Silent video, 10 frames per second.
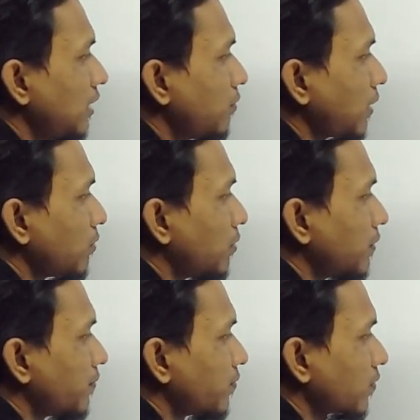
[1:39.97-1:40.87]
ই বাই বি
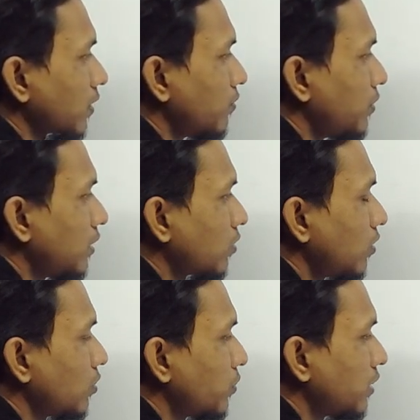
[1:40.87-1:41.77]
ভি
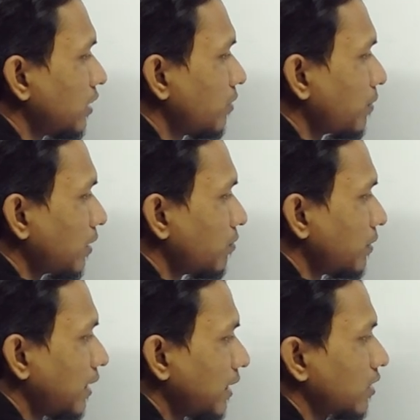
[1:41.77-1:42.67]
ইকুয়াল টু ই বাই
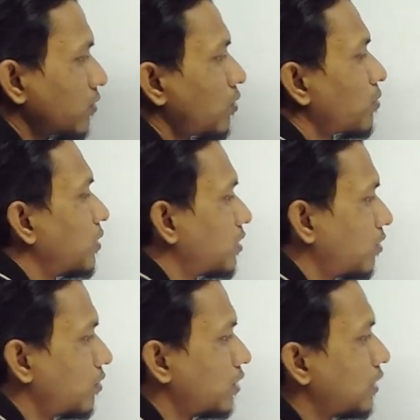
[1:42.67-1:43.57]
বি এটা হচ্ছে ফর্মুলা ছিল